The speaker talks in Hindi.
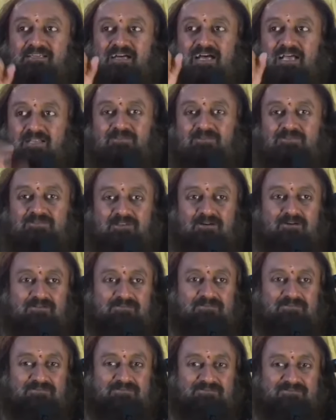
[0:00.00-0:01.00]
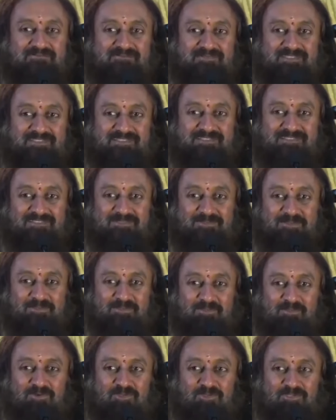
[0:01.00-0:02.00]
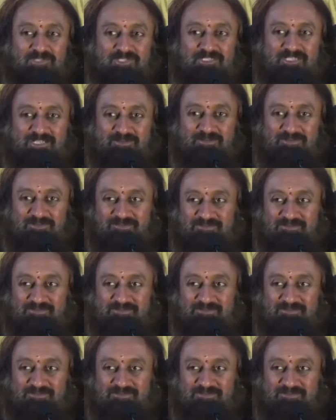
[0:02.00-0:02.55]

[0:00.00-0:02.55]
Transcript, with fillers: खाली हो जाओ तुम कुछ नहीं हो